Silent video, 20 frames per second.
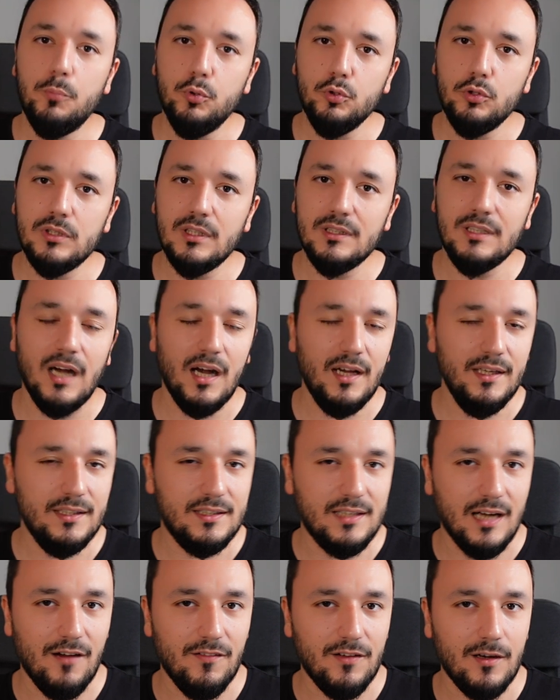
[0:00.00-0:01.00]
bunu da daha iyi
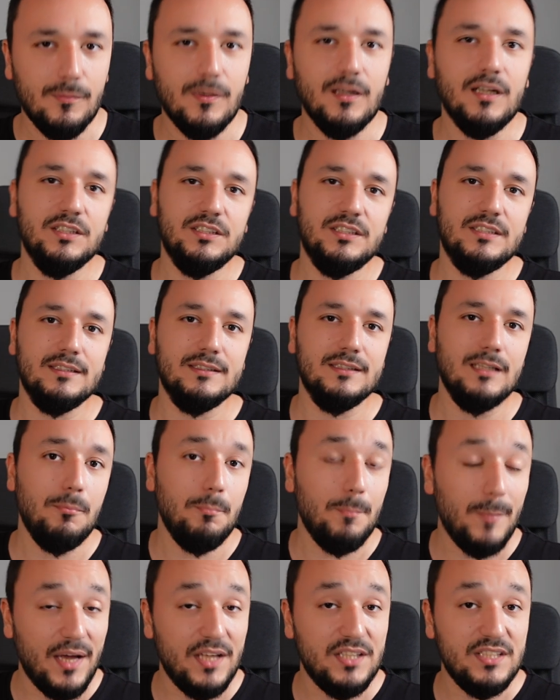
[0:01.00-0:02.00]
kavramak
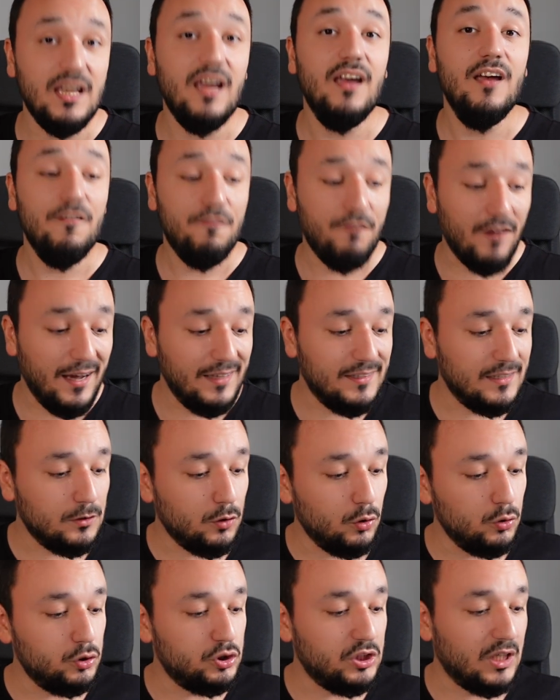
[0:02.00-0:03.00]
açısından bence faydalı
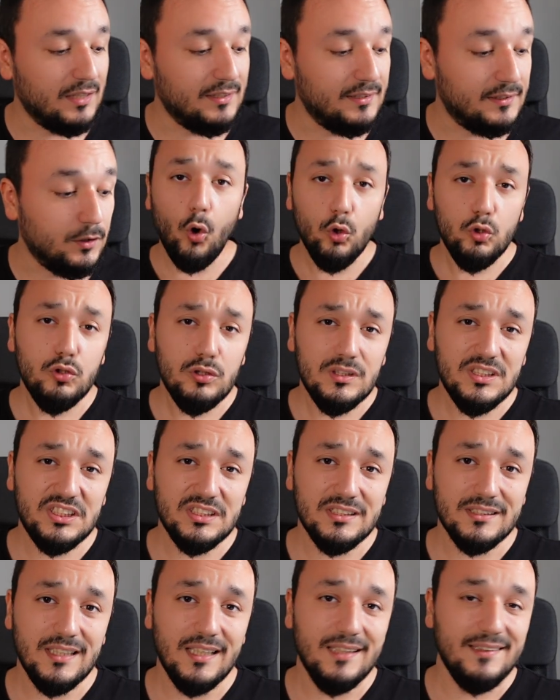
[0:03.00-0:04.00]
olacaktır. Onun
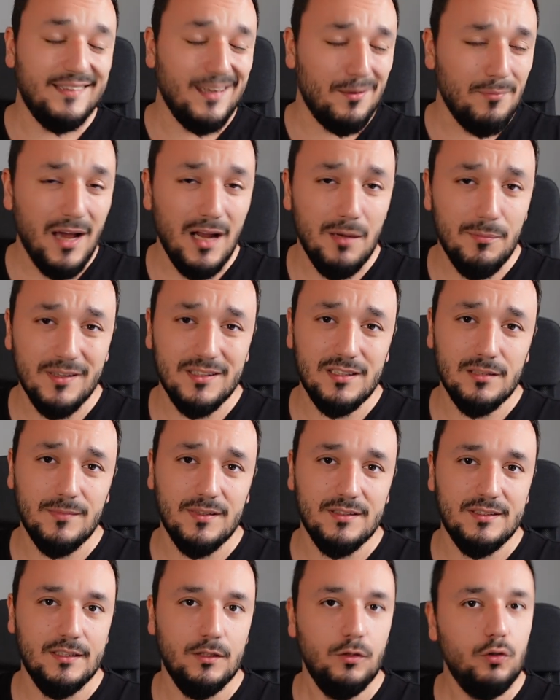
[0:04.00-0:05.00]
dışında temel
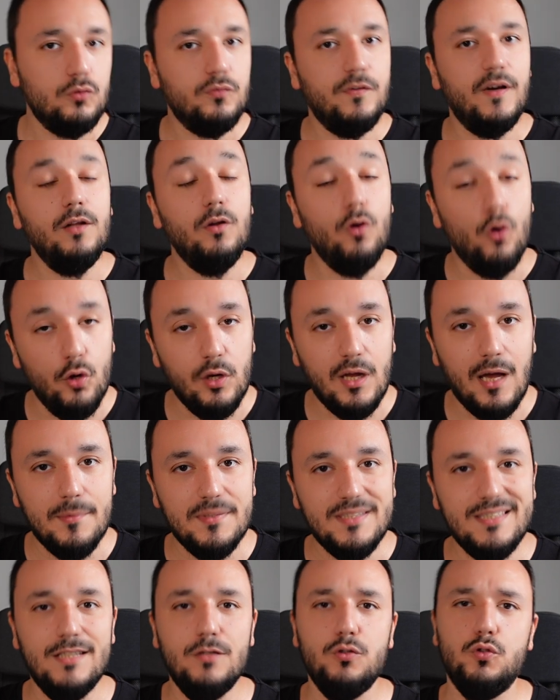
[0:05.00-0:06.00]
matematiği lütfen
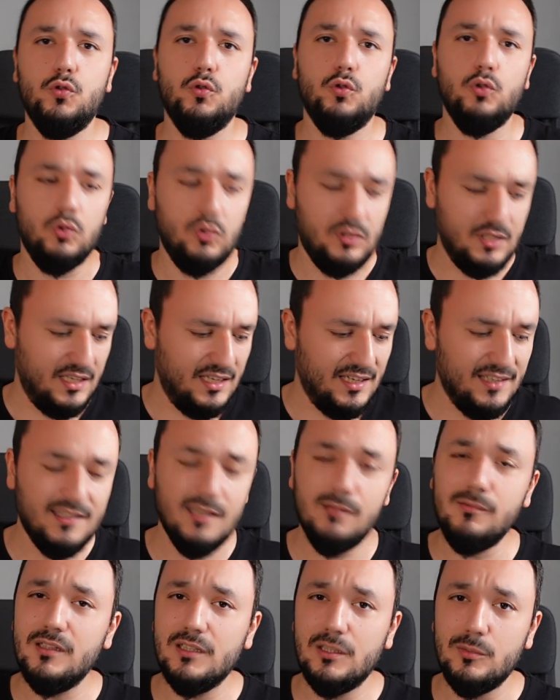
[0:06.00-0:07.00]
önemseyin çünkü TYT
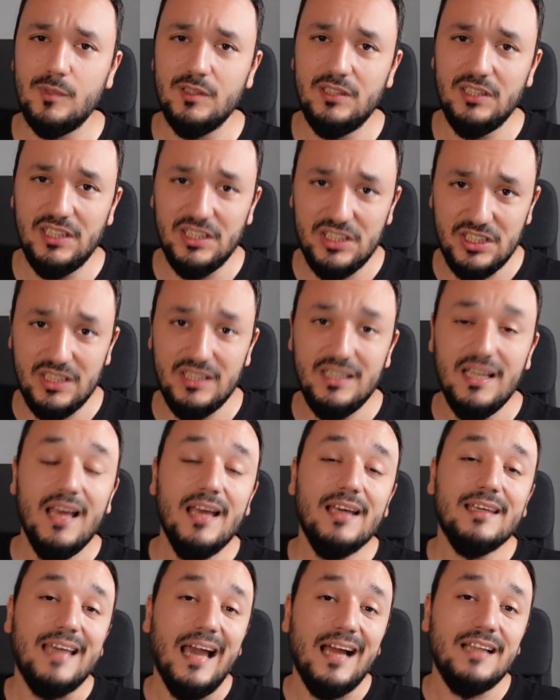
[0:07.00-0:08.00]
matematik için
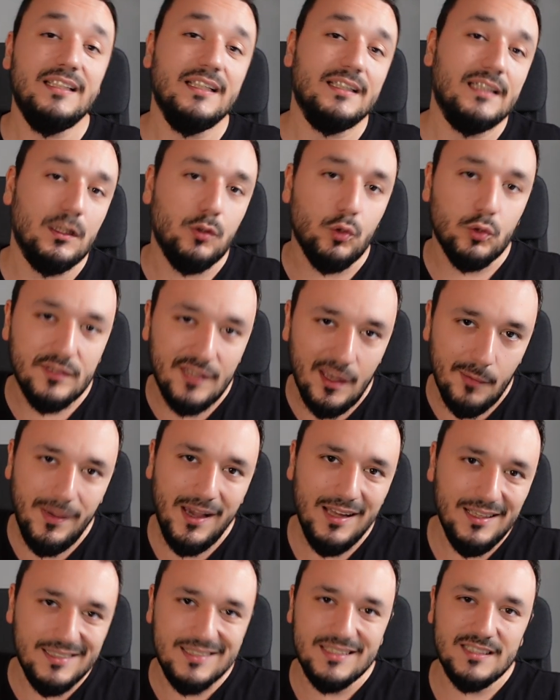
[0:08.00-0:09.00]
gerçekten o
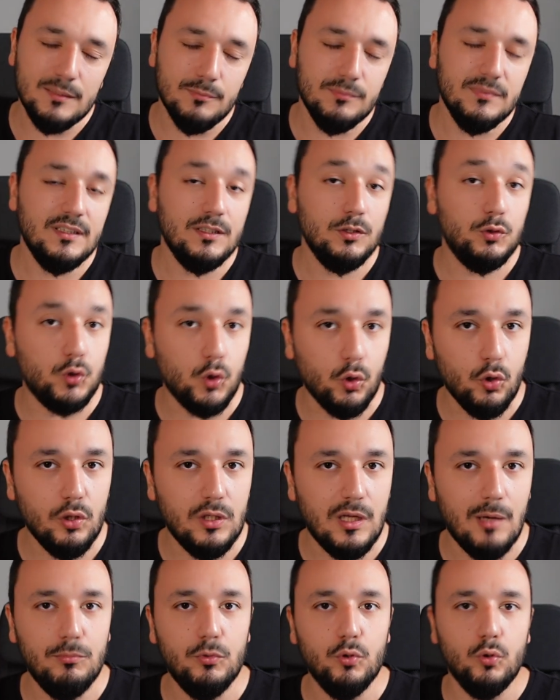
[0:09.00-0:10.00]
temel kısımları çok
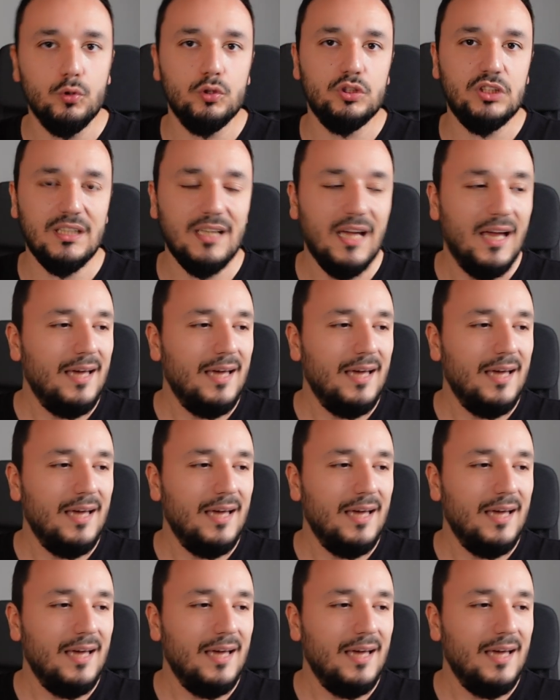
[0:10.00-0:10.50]
önemli olacak.